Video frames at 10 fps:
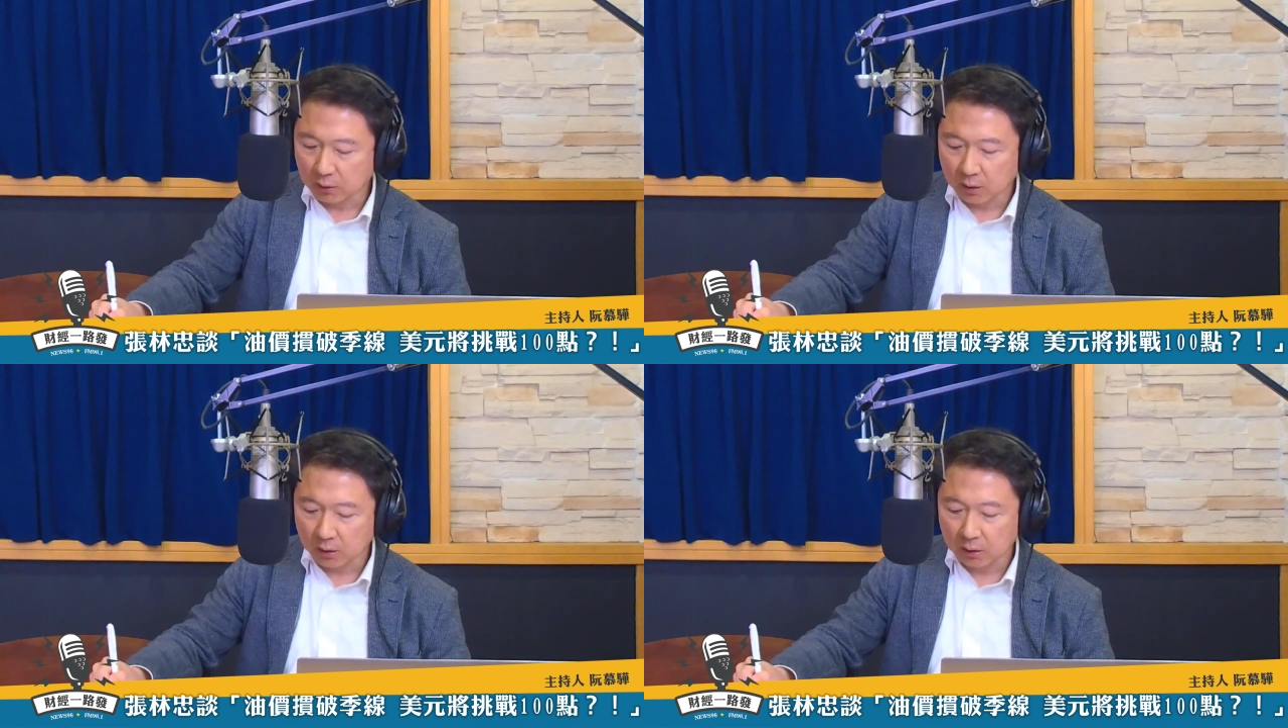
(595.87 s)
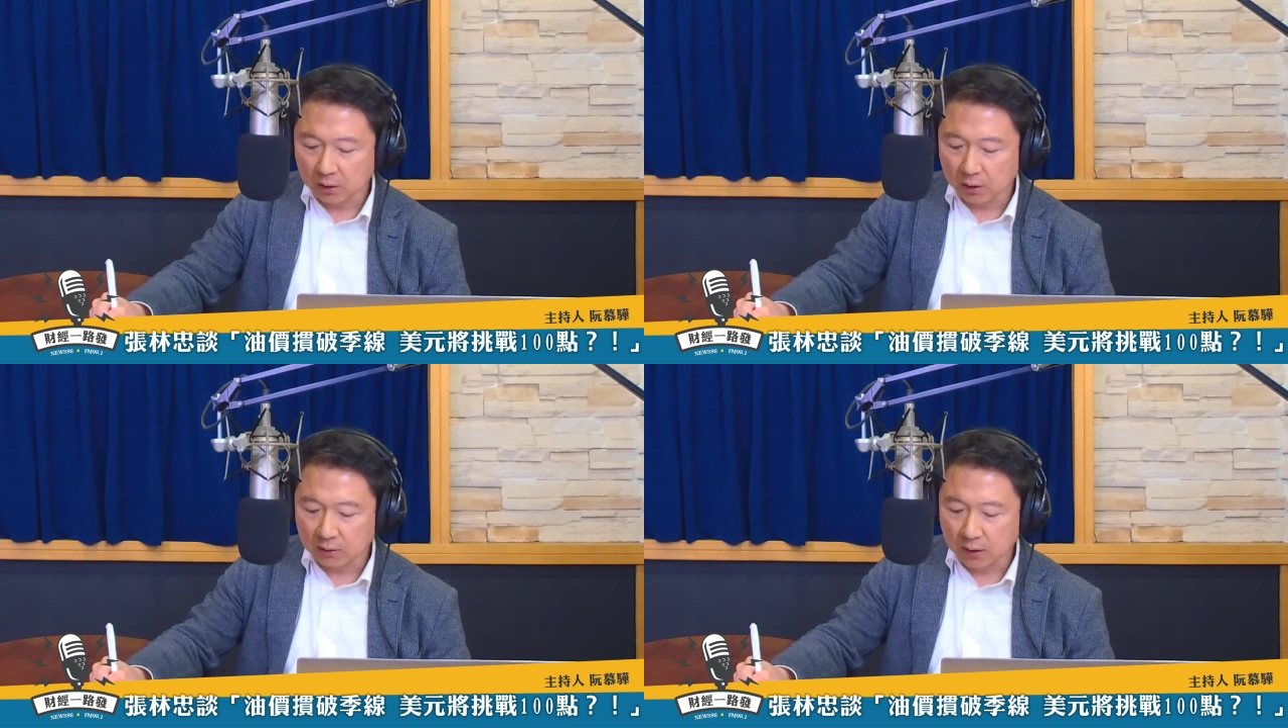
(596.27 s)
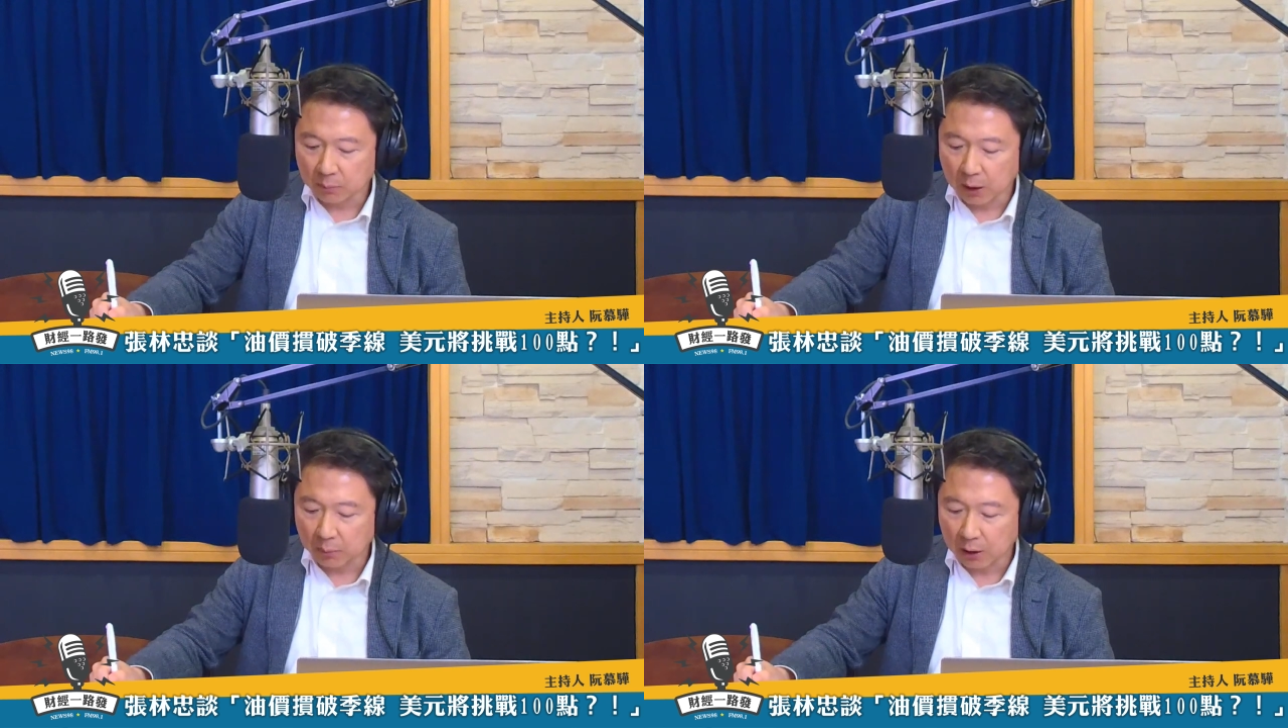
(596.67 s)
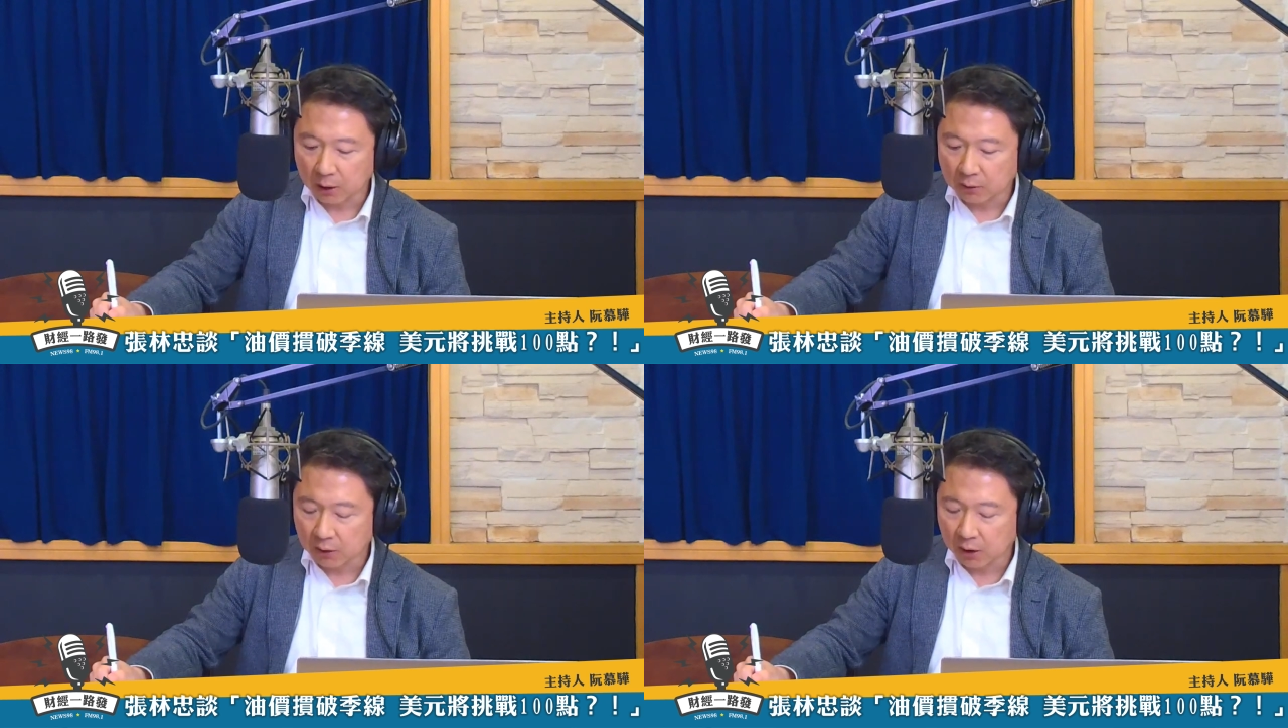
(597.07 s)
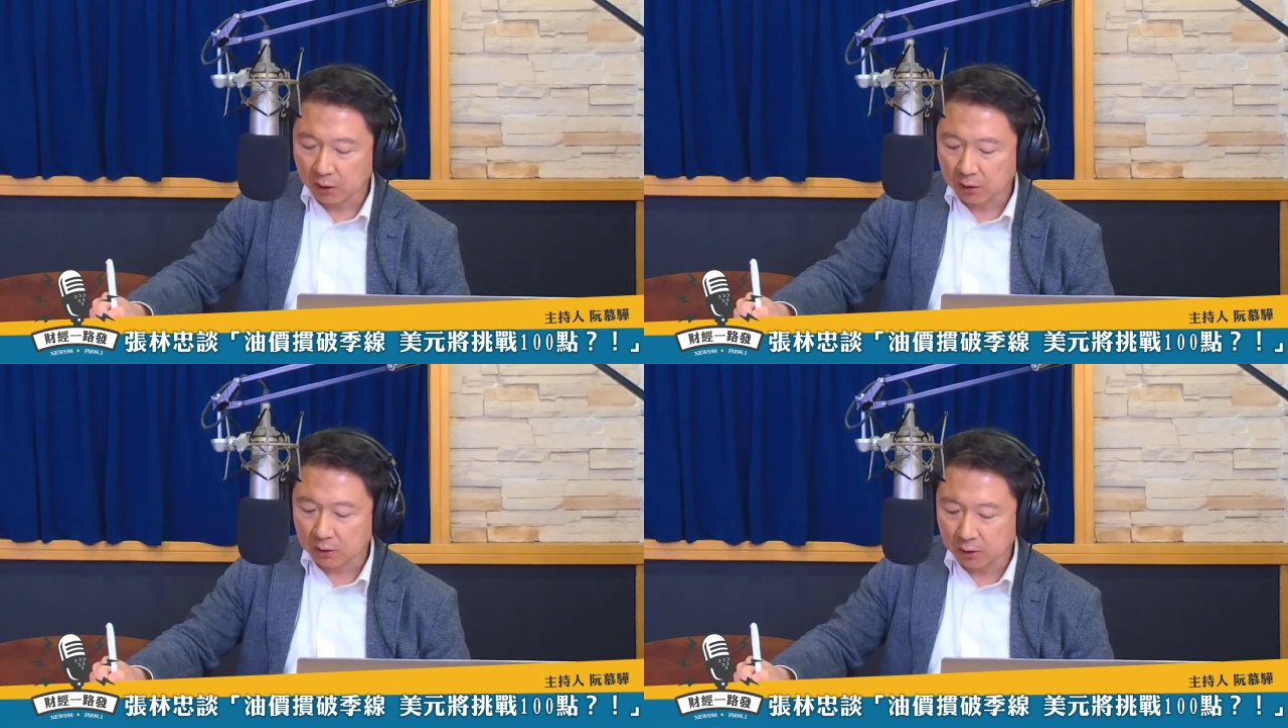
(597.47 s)
跌了 百分之一点三八，是连
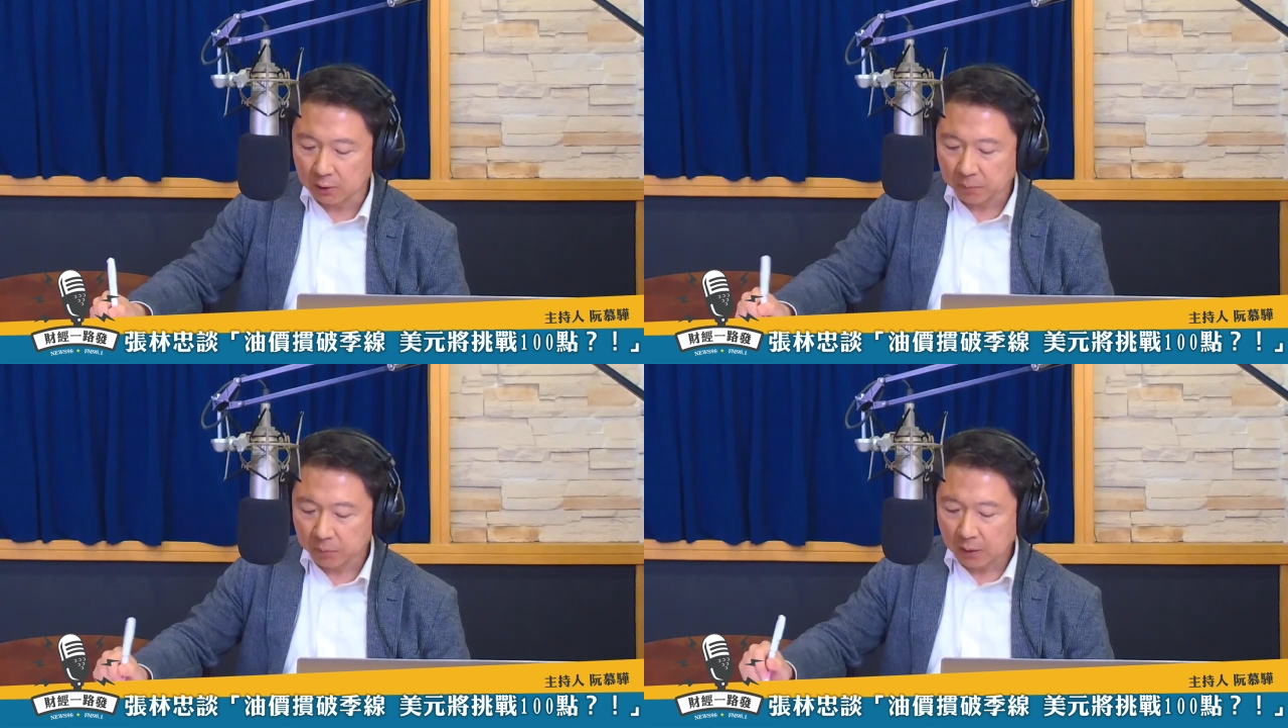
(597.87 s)
二跌。